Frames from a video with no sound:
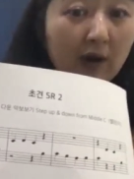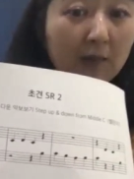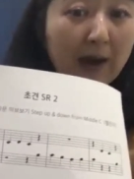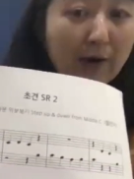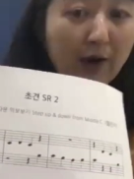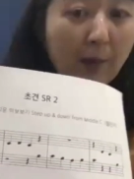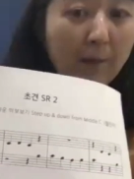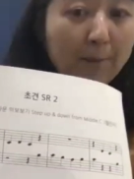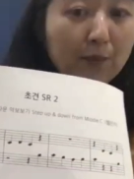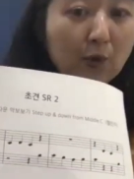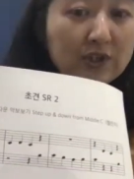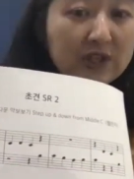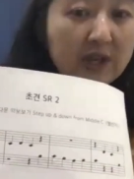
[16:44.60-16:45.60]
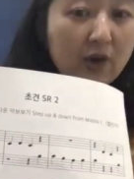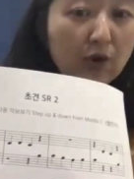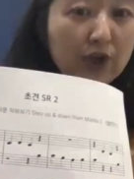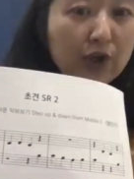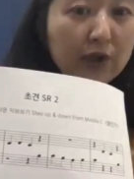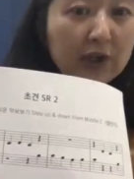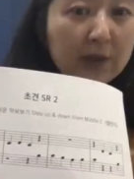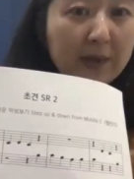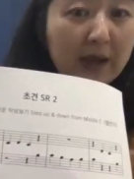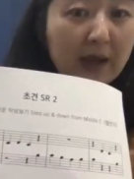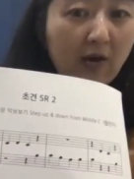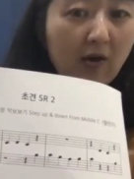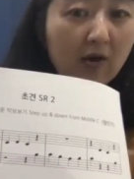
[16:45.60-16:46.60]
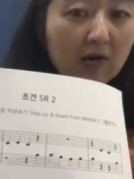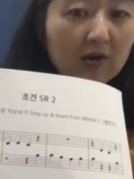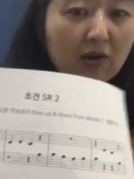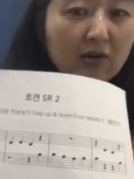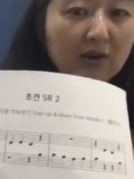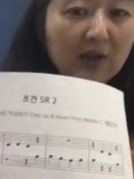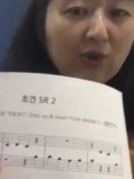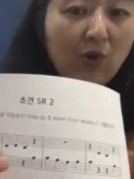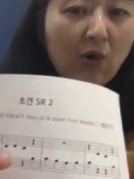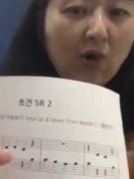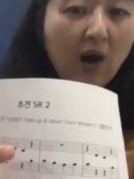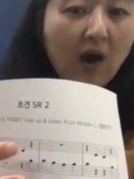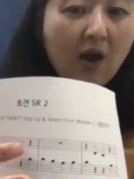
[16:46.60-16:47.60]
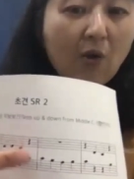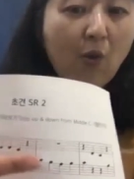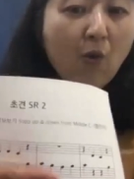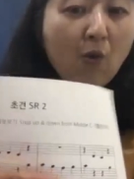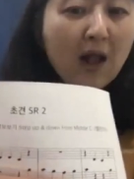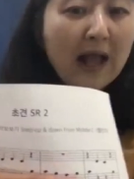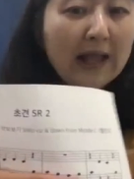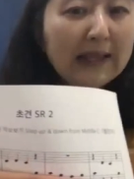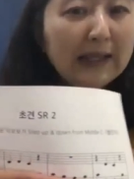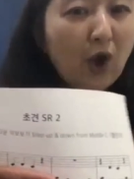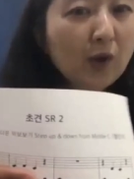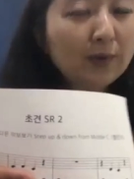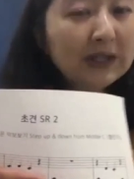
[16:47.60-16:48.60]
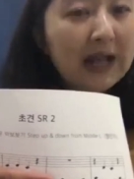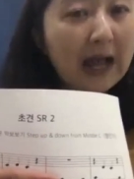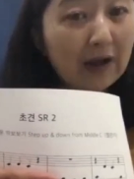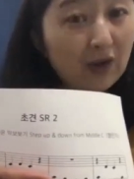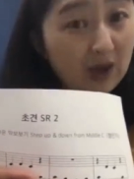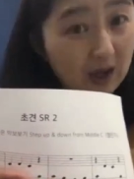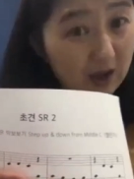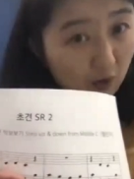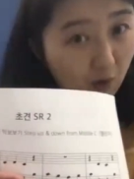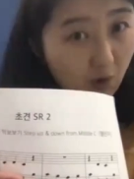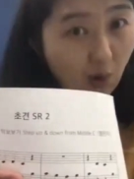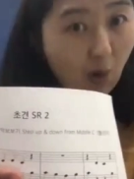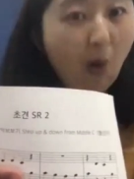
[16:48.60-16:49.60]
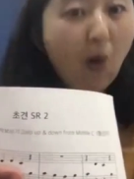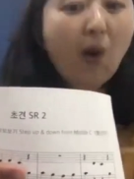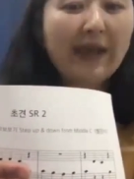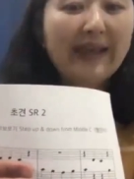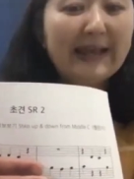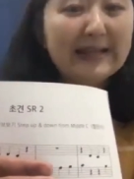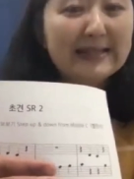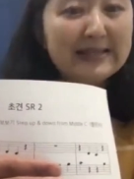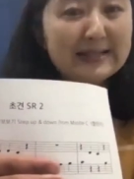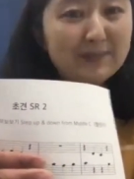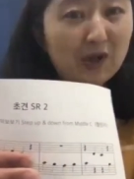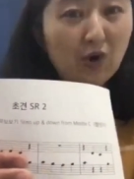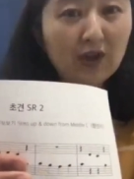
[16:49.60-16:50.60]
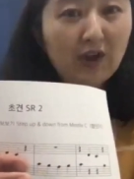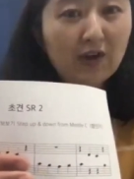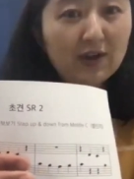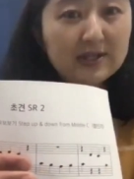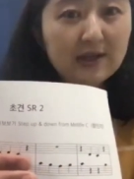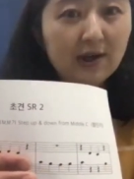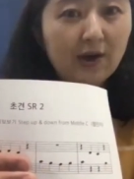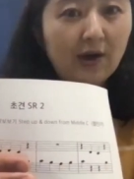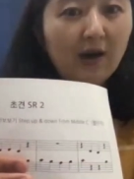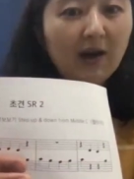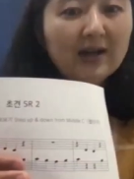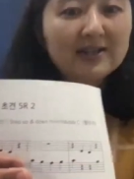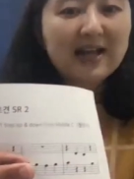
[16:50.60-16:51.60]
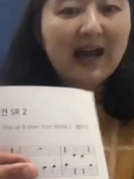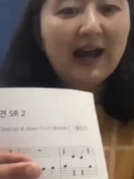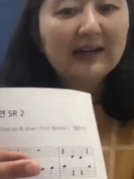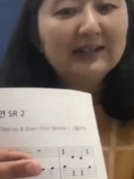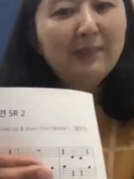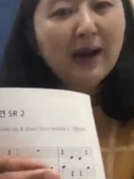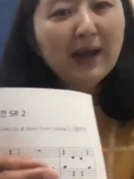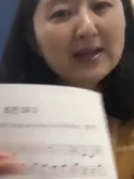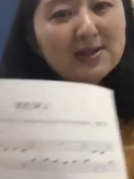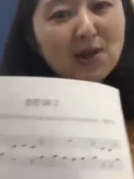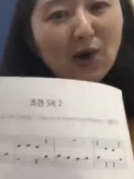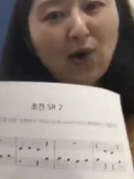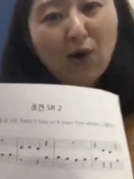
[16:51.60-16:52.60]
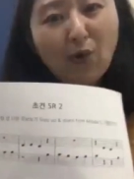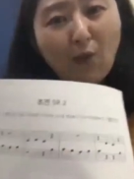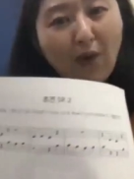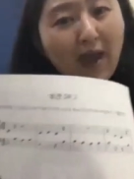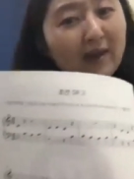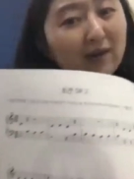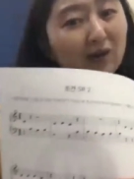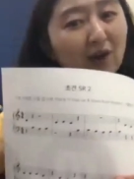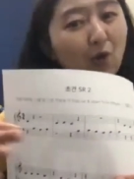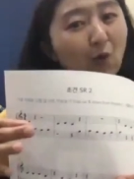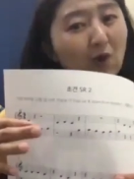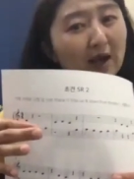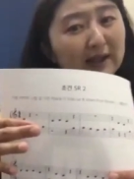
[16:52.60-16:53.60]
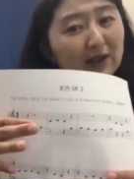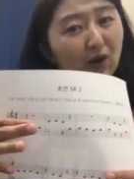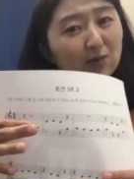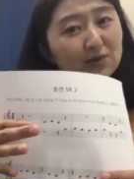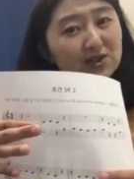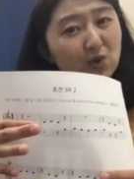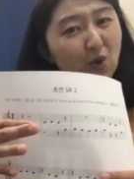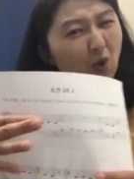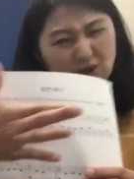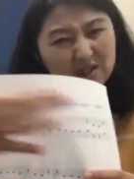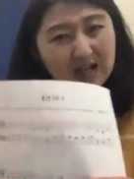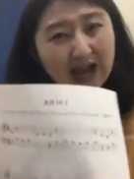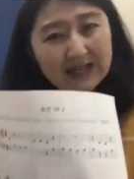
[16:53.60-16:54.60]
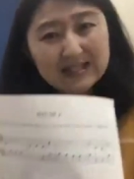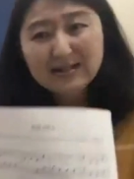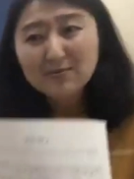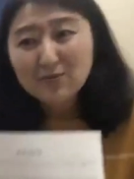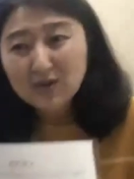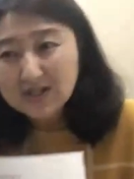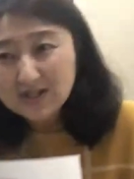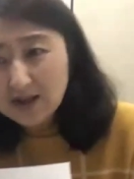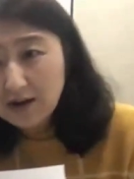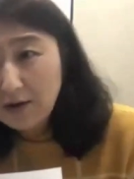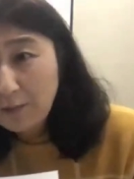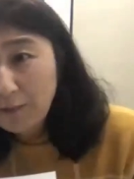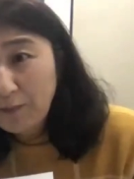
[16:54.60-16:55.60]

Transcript: 바로 옆곳이에요 이웃음이에요. 그런데도 공간이 넓은 관계로 이게 지금 이렇게 되어 있어요. 자, 음악에서 왜 이렇게 공간이 넓은지 혹시 아시는 분 계세요?